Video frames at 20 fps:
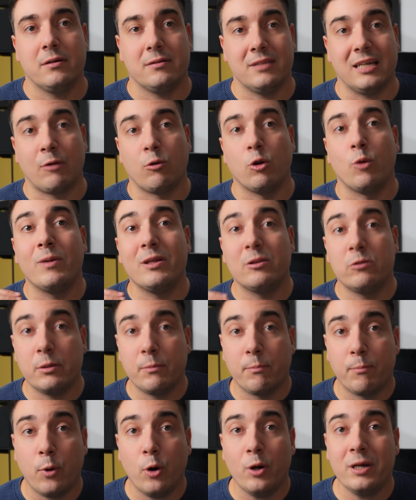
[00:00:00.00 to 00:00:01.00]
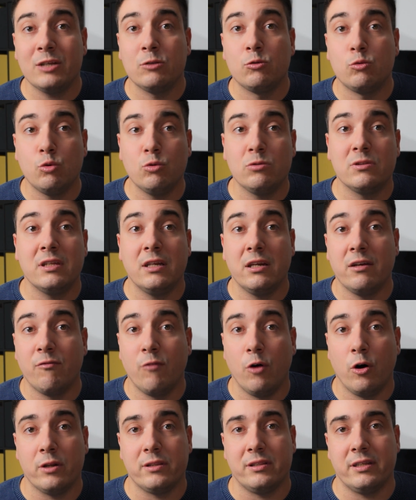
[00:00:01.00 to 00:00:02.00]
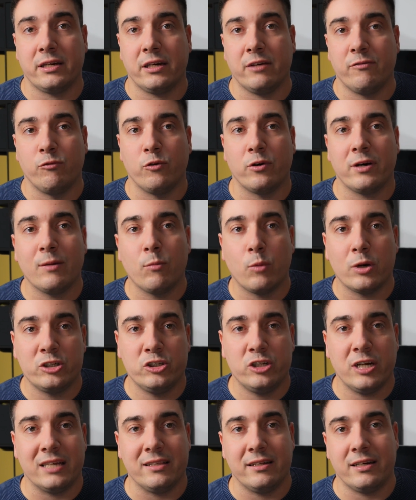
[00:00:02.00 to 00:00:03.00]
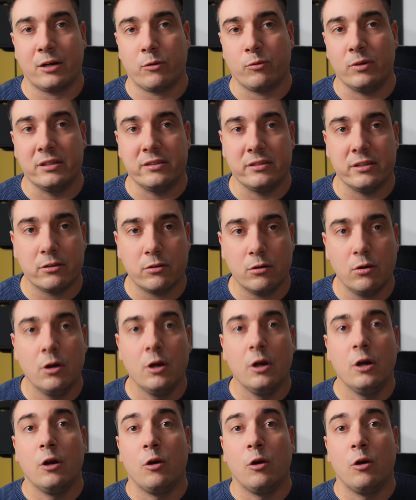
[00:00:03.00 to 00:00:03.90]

Da quel momento in poi tutte le volte che vorremo accedere a quel sito